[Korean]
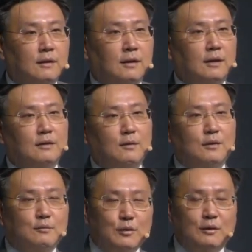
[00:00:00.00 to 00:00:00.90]
그래서
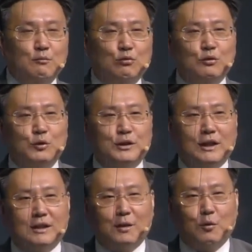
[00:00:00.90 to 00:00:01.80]
그럼 이건 무슨 옷이
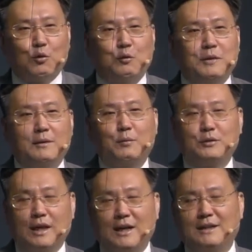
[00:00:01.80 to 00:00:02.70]
될까 곰곰해
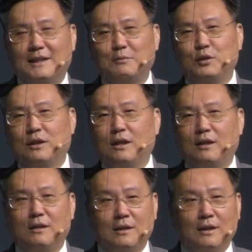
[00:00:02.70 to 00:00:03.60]
생각을 해보니까
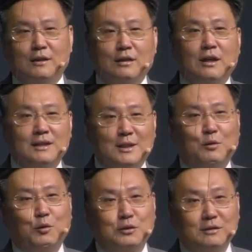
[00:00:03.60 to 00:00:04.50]
트렌치
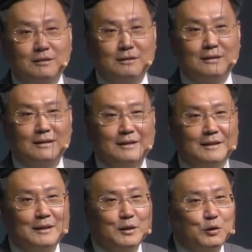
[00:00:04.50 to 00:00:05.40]
코트
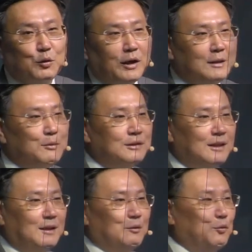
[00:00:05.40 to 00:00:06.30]
또 아니면
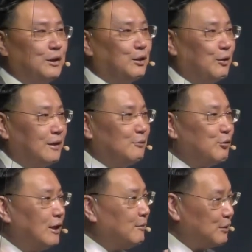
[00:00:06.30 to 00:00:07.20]
이제 윈터에
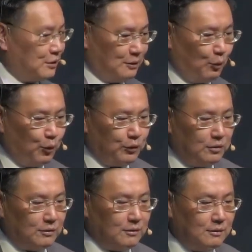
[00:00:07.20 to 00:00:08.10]
우리가 입는 그 코트